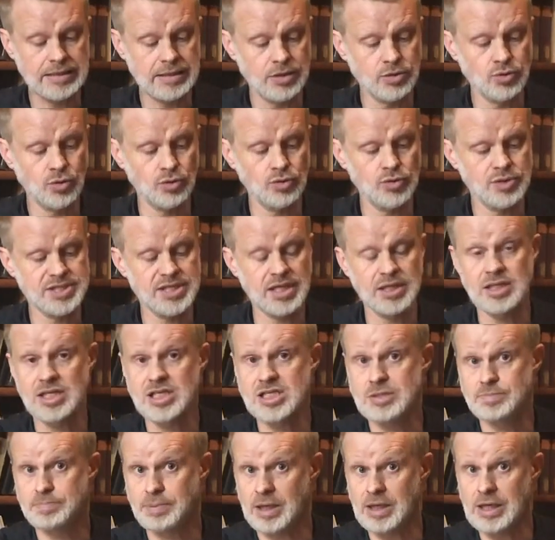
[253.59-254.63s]
des dons du
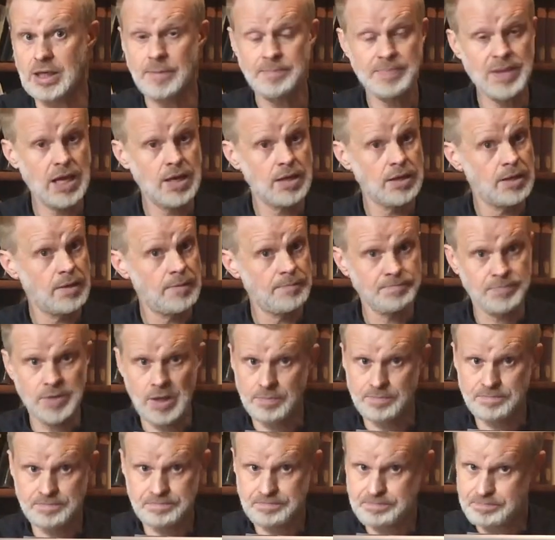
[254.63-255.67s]
Saint-Esprit
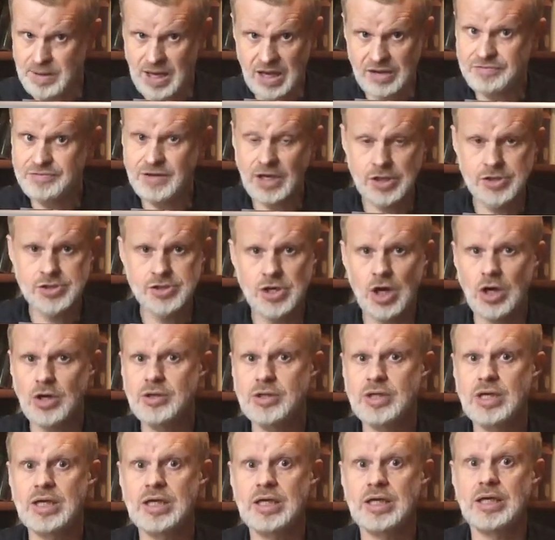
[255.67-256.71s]

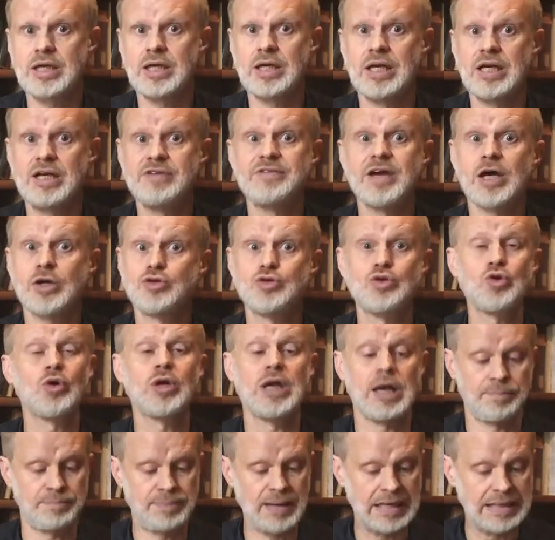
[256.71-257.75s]
perfectionne les, vertus
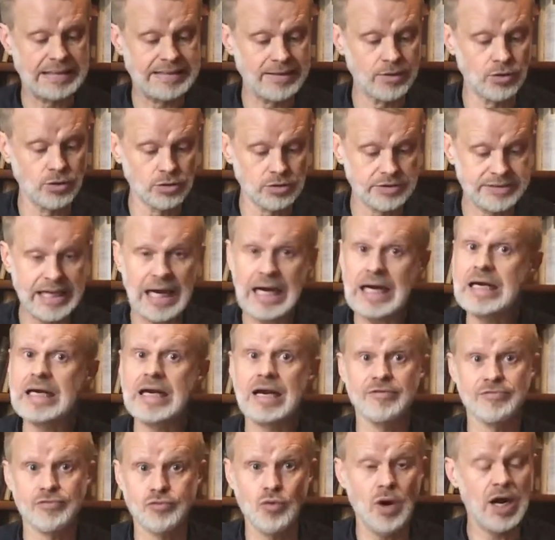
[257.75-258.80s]
qu'on appelle théologales,
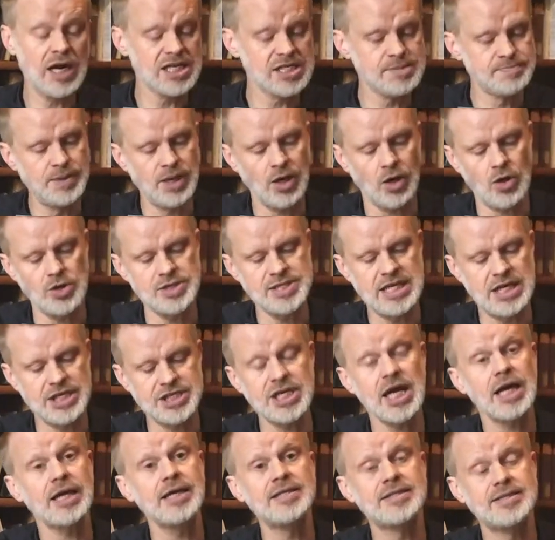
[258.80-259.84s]
la foi, l'espérance, la
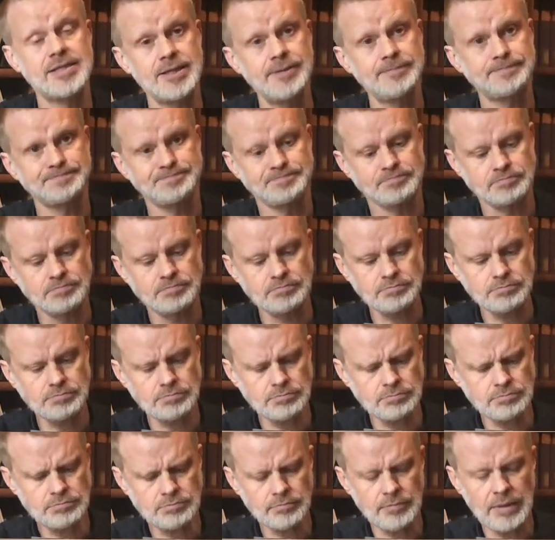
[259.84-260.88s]
charité.
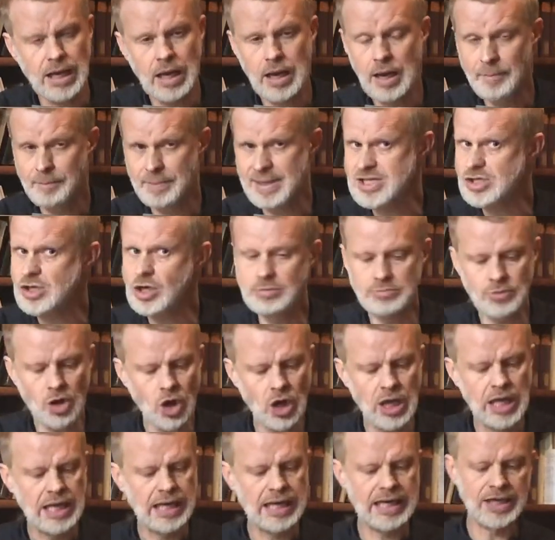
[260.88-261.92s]
Pas
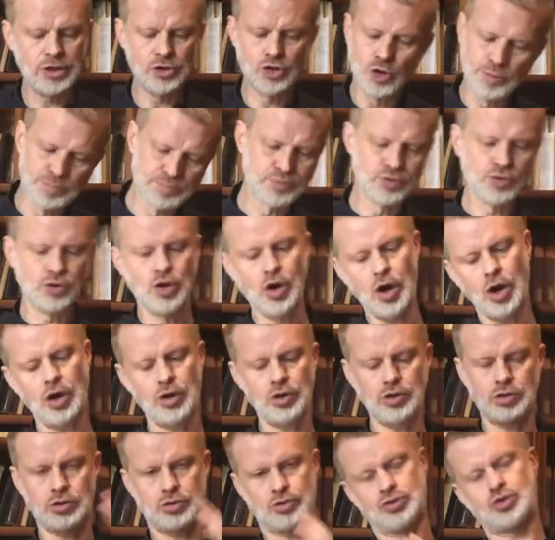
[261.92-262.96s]
seulement les deux plus
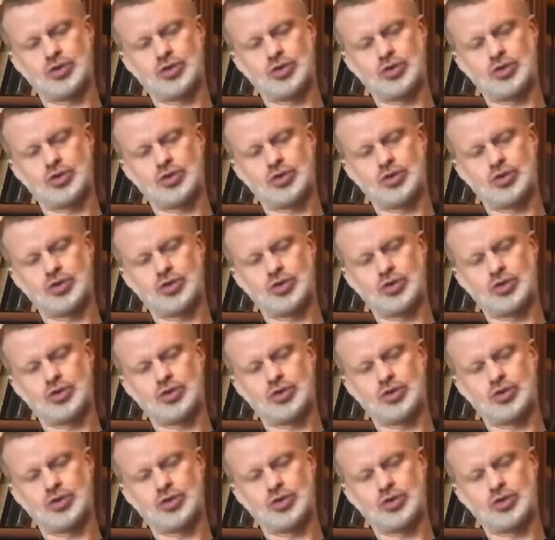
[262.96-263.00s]
grands